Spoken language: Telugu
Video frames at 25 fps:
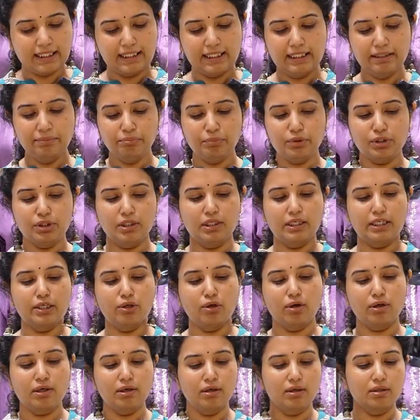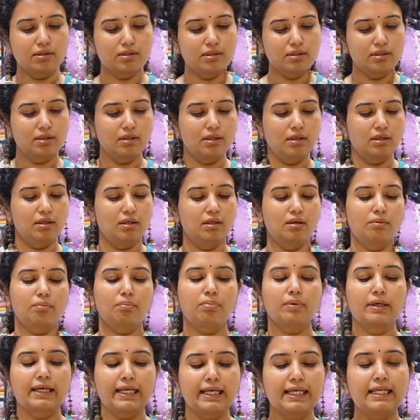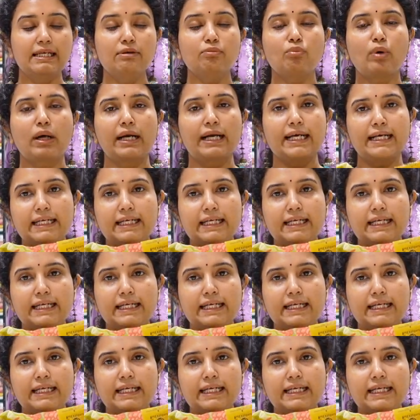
uh, అండి విత్ ద నియాన్ గ్రీన్ వన్